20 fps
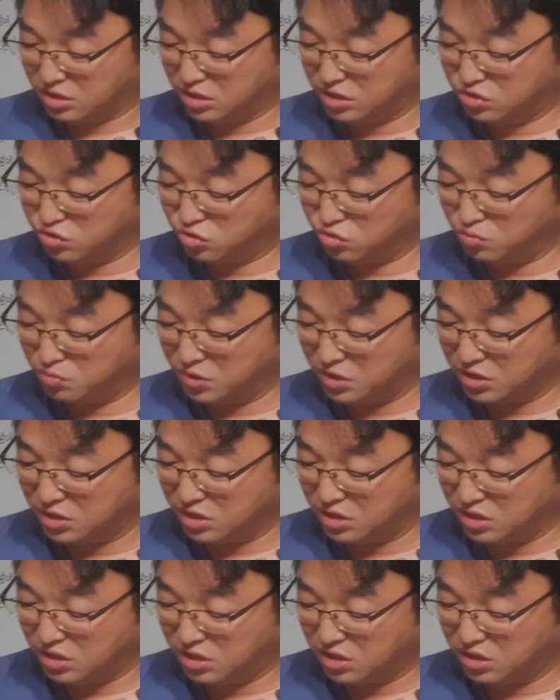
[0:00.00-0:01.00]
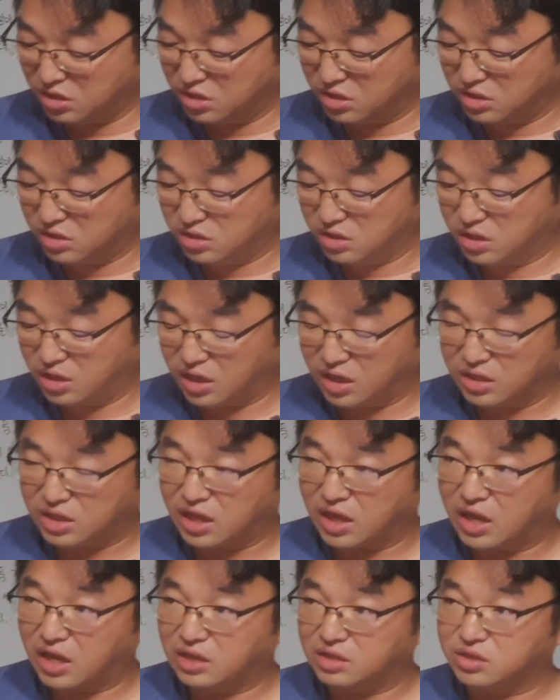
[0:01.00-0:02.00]
이중 비닐에
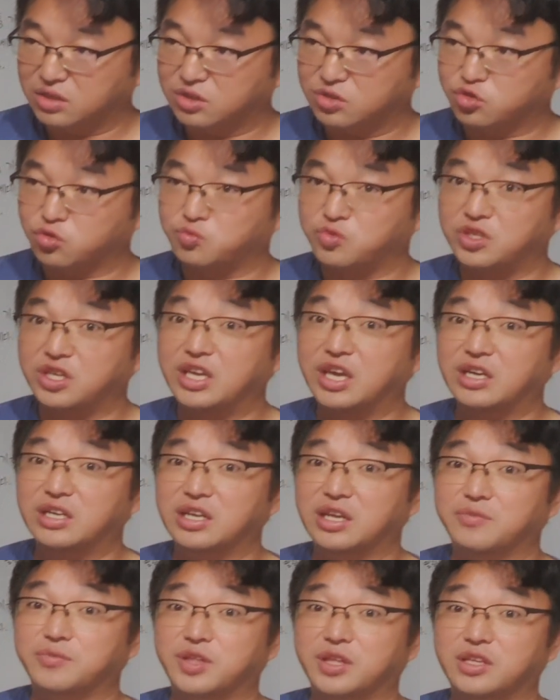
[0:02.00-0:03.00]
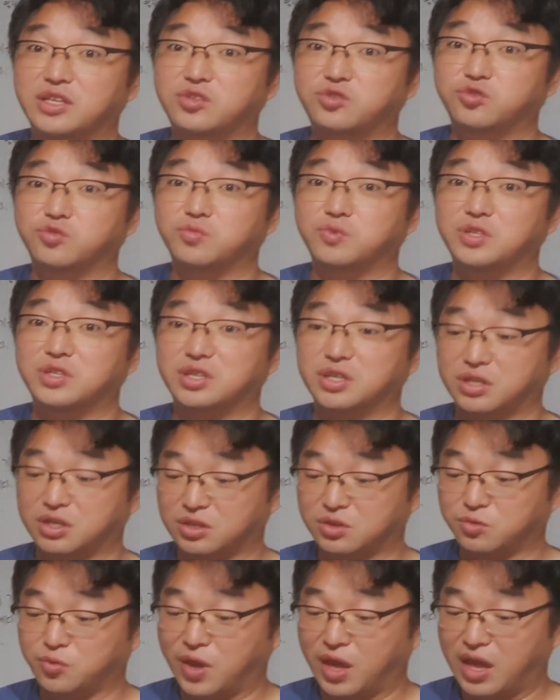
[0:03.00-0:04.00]
대한 거를 좀 이해를 했는데 이중
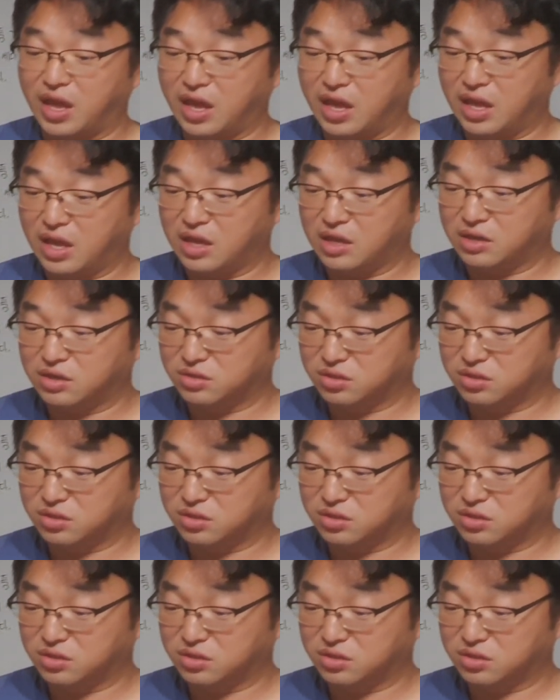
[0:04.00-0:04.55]
비닐을 왜